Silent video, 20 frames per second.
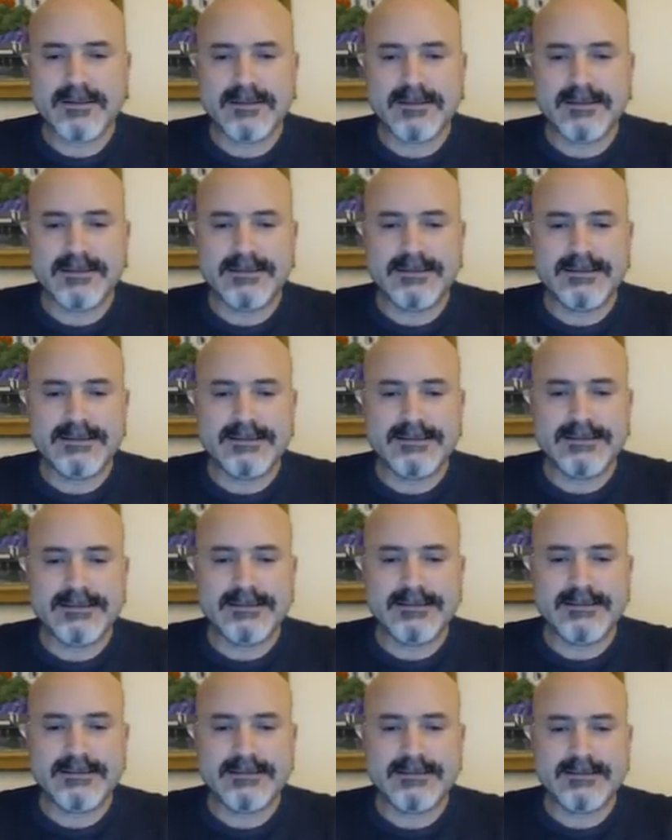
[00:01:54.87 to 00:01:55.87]
E,
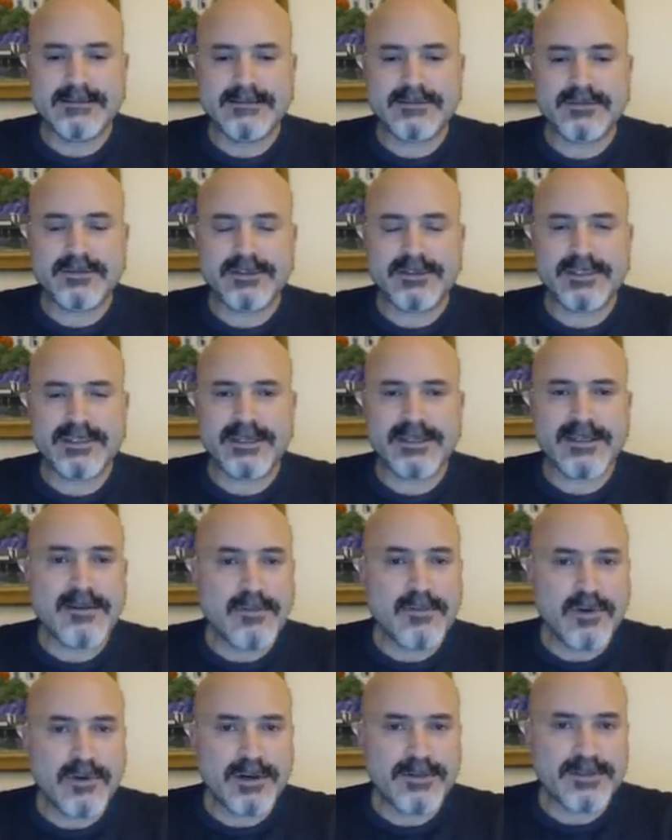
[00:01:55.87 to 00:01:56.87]
Türkiye
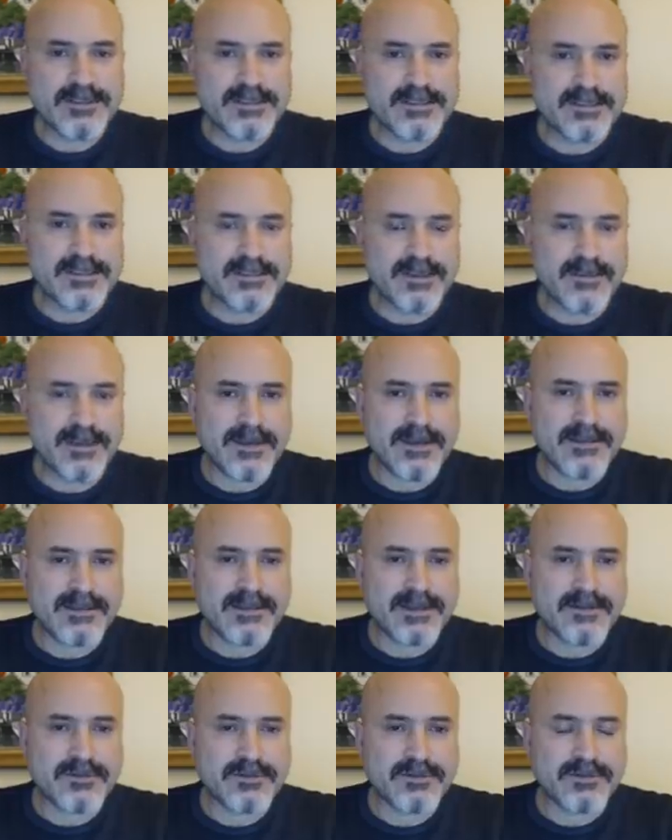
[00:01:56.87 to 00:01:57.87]
neden böyle bir sisteme
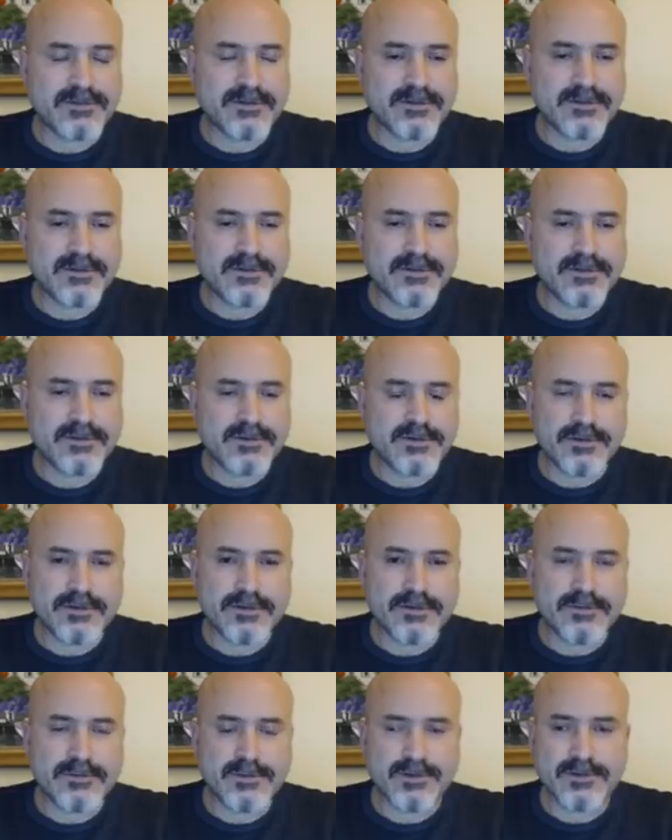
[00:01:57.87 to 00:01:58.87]
ihtiyaç duyuyor?
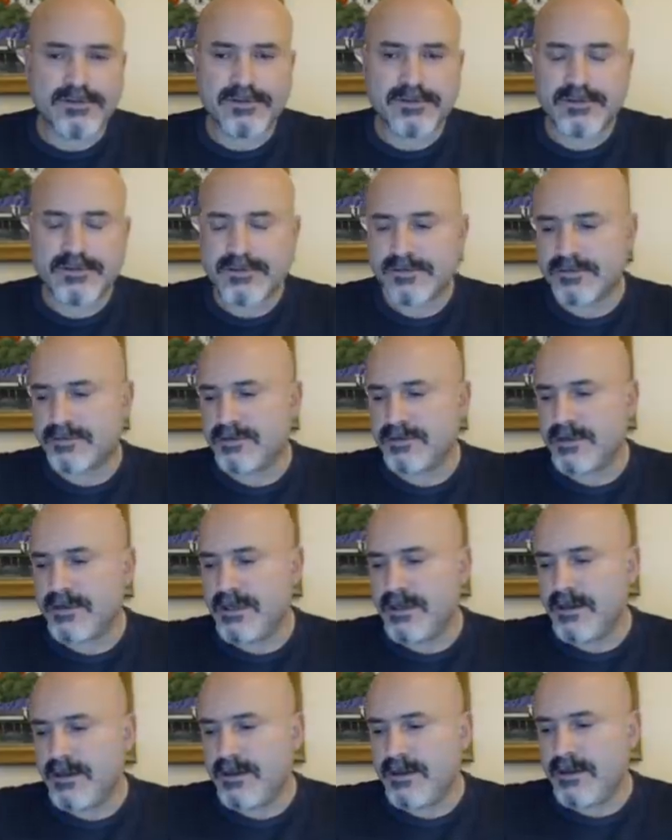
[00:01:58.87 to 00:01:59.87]
Çünkü biliyorsunuz
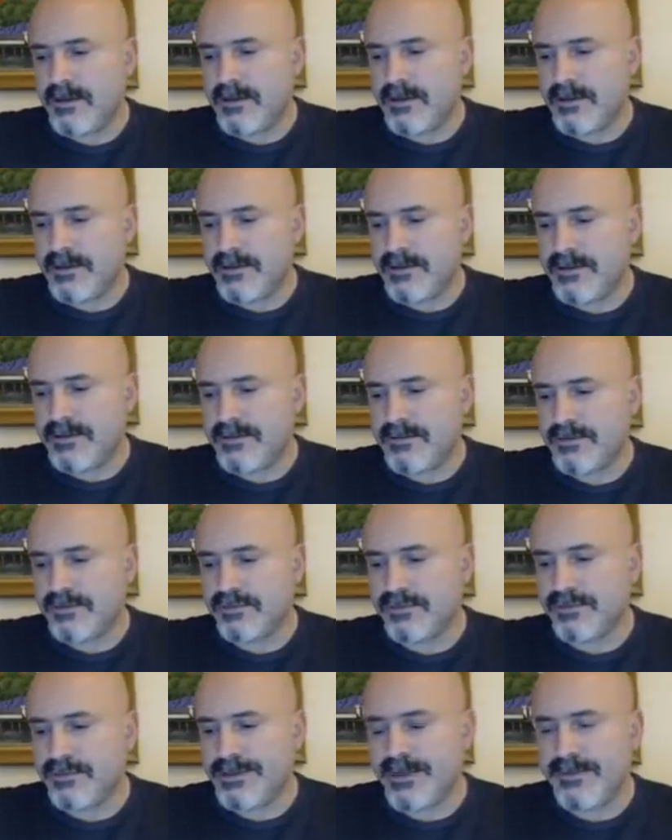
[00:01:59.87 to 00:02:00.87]
e,
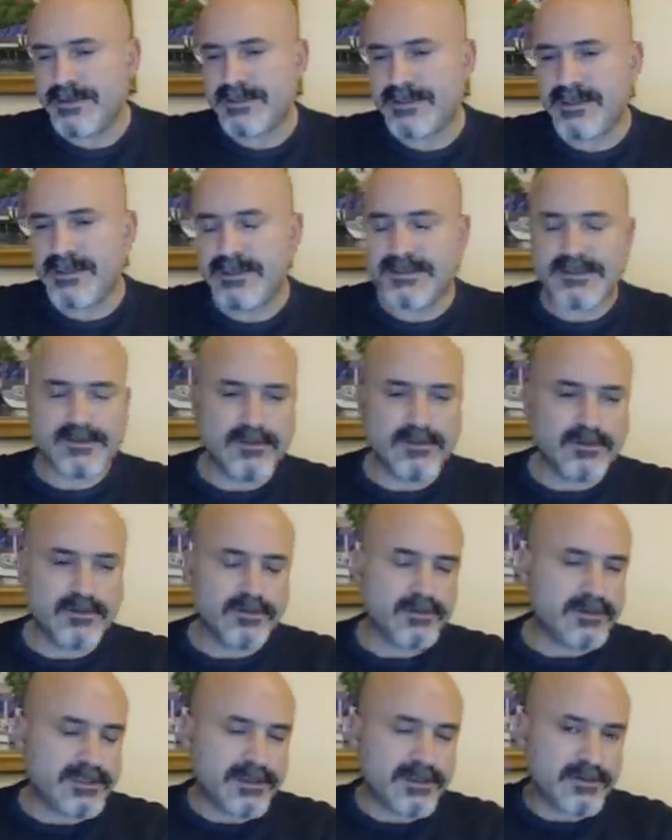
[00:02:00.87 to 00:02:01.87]
Suriye meselesi
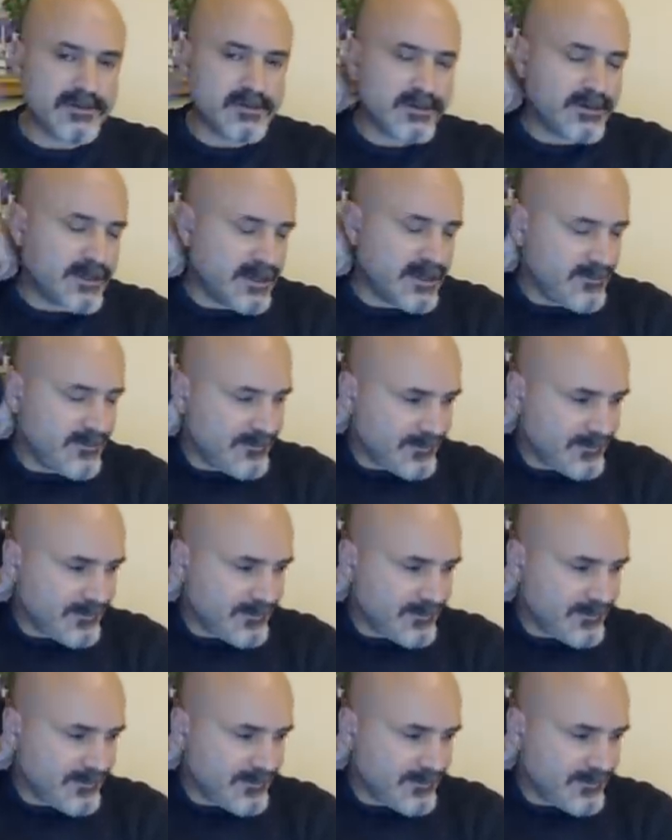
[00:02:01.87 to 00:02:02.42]
olduktan sonra,